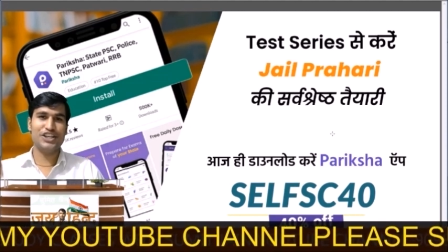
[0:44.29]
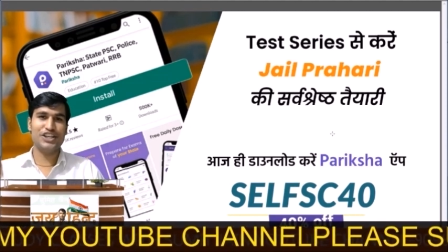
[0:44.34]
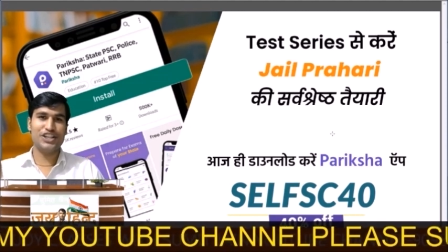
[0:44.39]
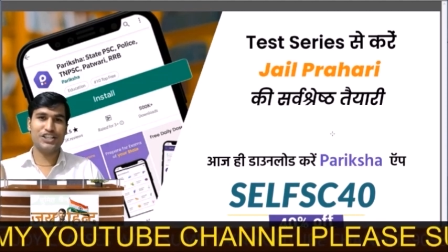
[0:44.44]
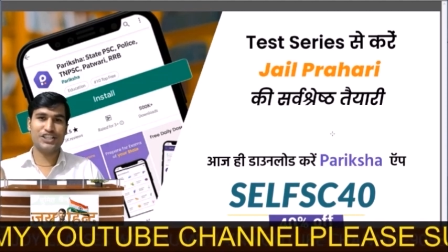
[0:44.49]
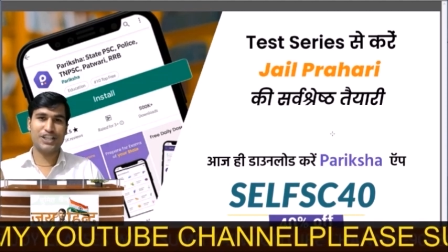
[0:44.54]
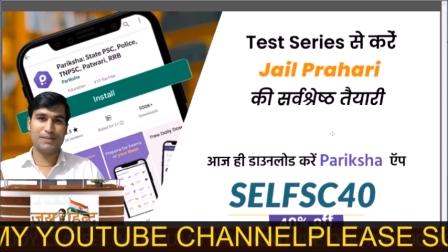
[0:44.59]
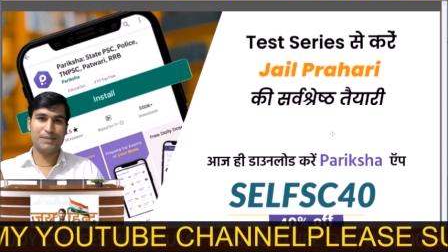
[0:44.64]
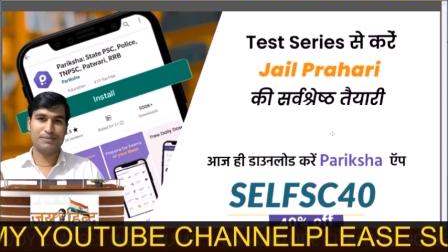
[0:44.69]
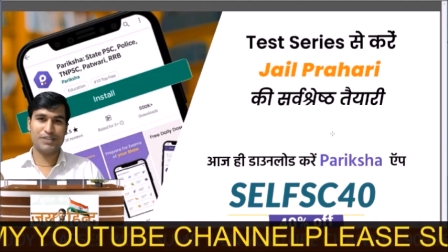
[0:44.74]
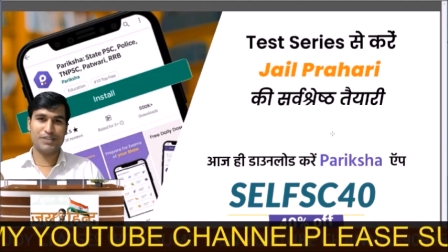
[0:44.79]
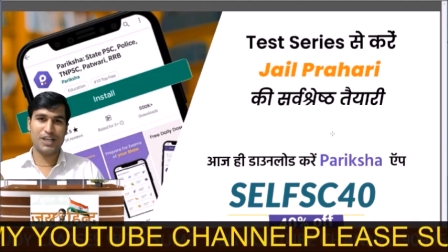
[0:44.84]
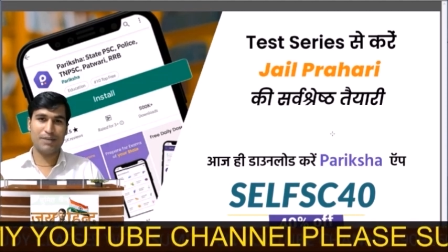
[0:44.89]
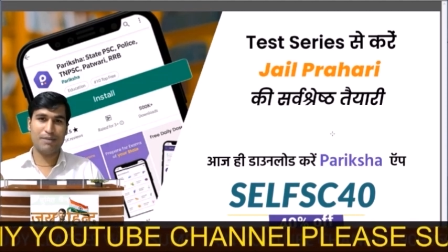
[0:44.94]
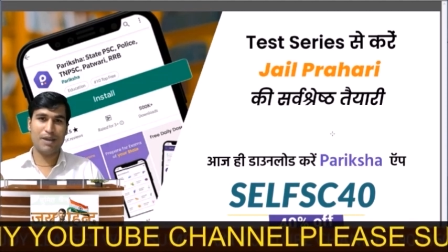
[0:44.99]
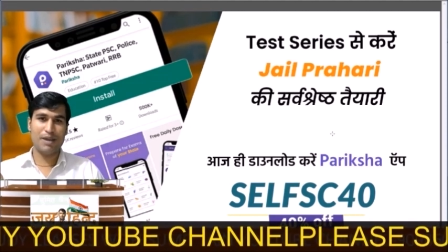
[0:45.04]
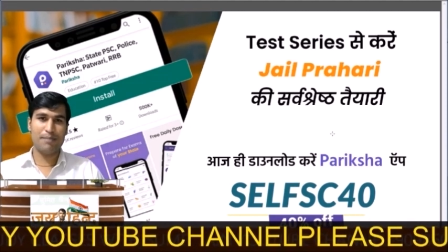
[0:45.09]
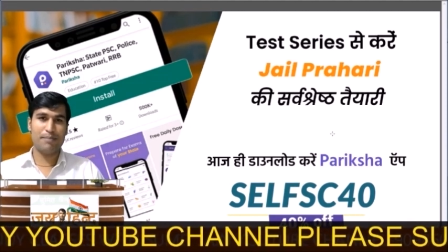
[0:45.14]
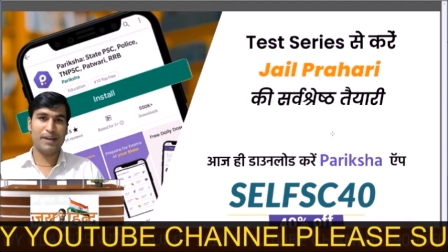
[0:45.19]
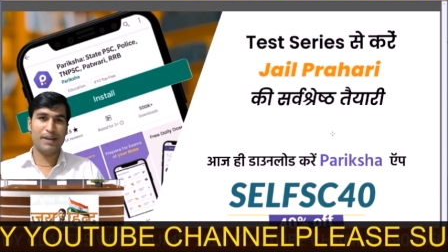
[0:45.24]
डिस्क्रिप्शन
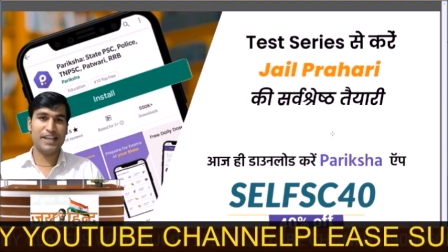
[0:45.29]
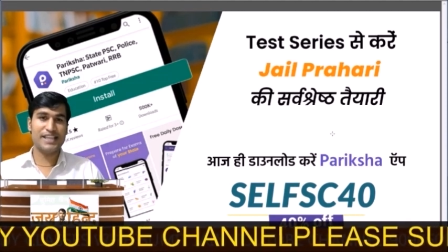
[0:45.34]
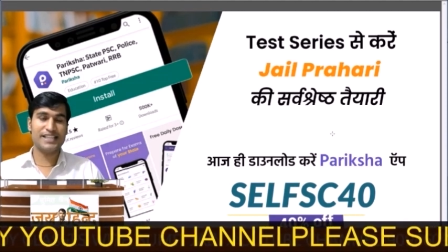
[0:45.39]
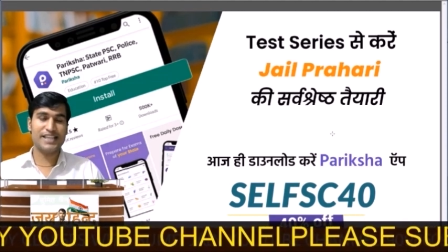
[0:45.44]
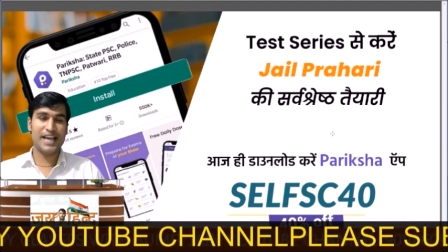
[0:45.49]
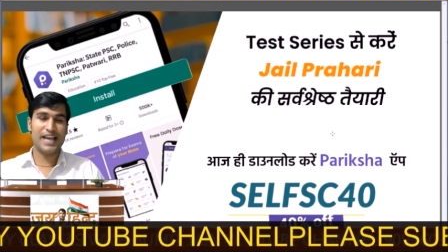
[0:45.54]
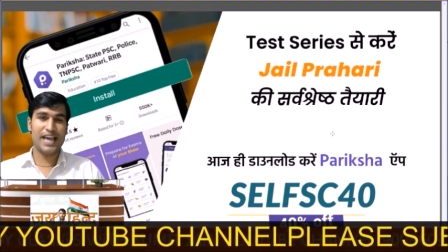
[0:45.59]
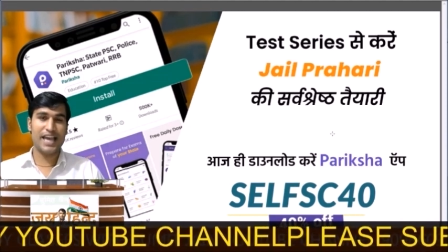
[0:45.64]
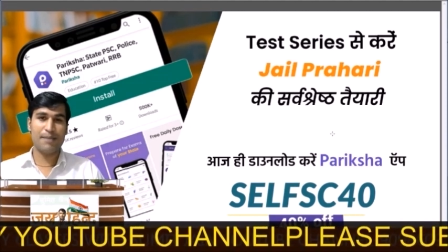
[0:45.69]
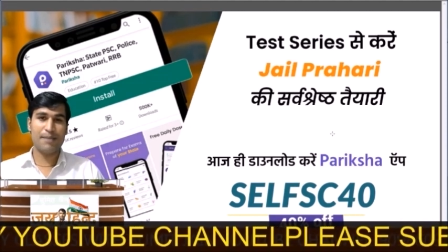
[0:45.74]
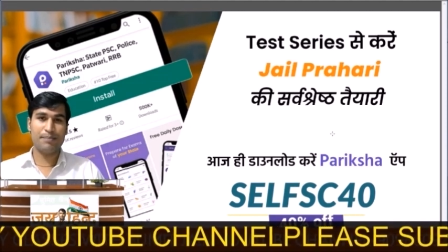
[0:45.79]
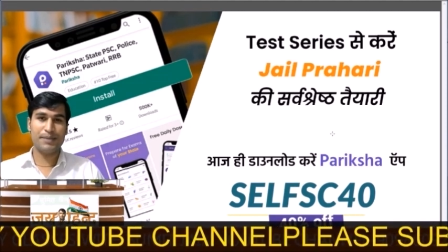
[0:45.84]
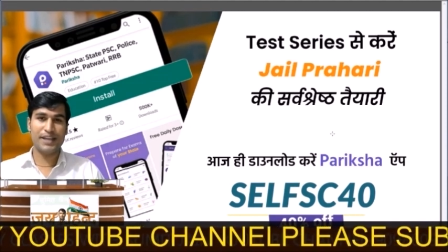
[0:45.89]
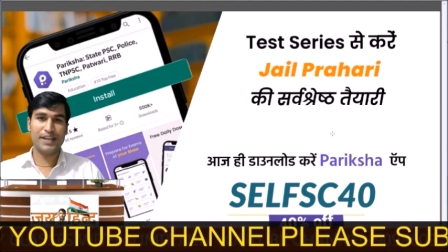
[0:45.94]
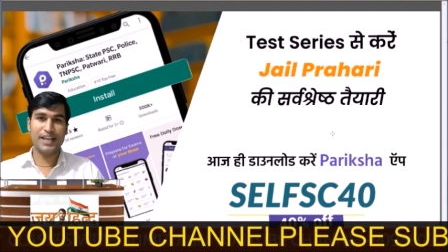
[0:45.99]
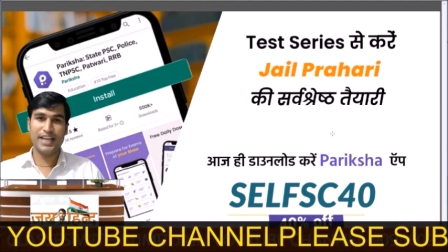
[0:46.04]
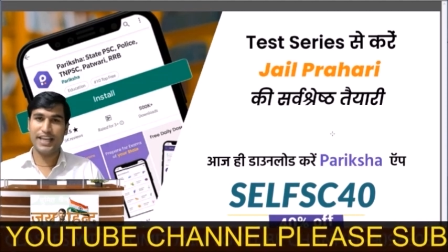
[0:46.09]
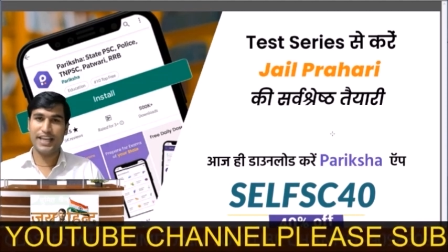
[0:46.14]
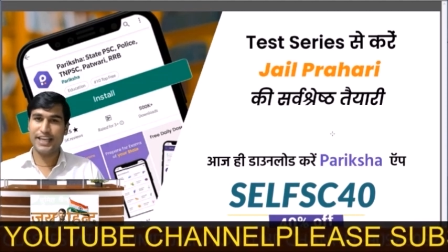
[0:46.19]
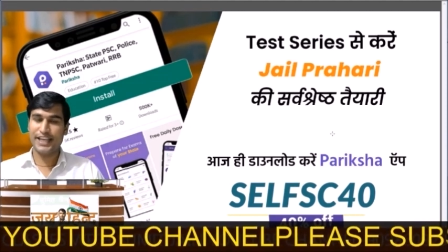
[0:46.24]
में परीक्षा ऐप की
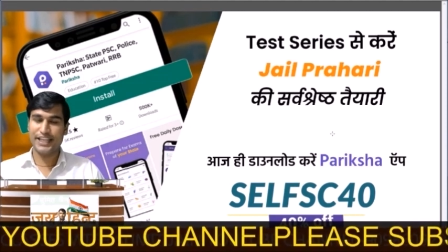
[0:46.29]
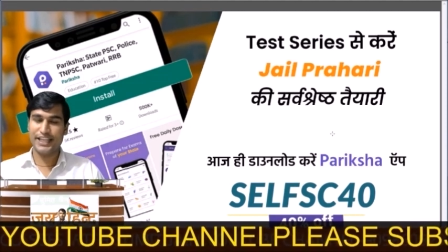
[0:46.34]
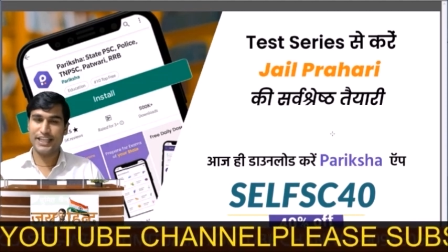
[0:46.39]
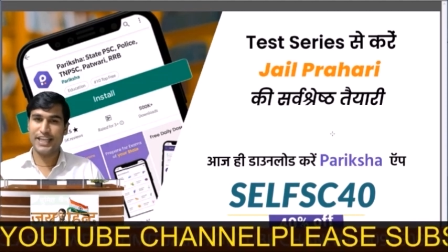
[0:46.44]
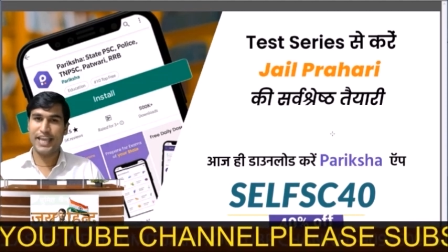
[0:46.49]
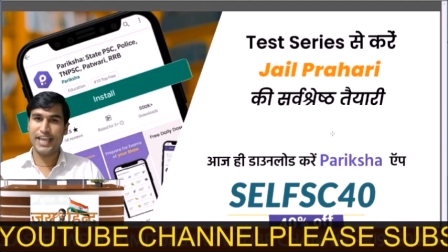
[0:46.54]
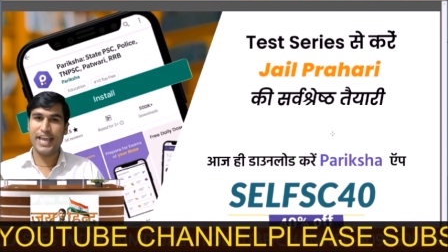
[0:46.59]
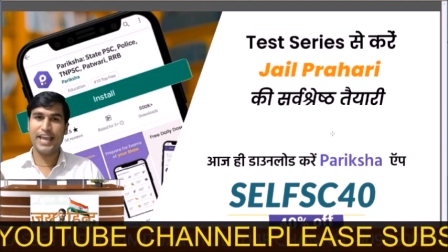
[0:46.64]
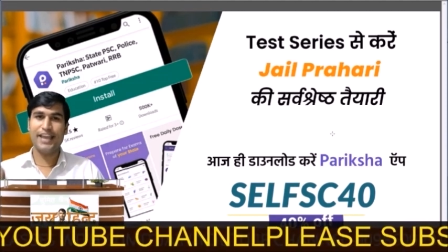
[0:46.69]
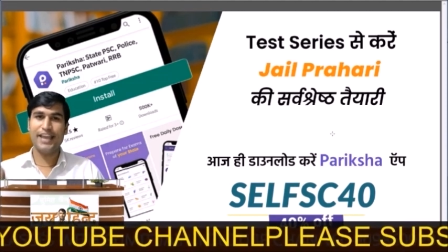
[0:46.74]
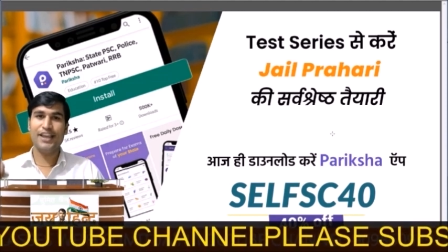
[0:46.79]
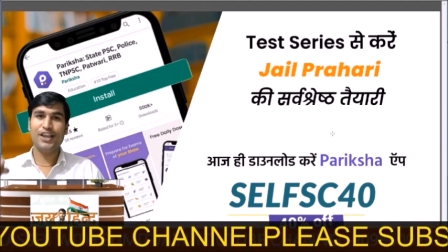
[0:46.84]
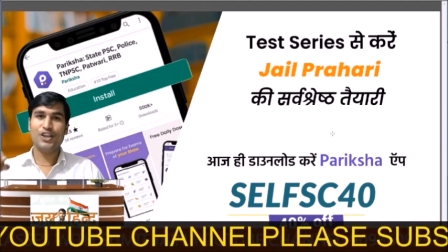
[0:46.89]
लिंक दी है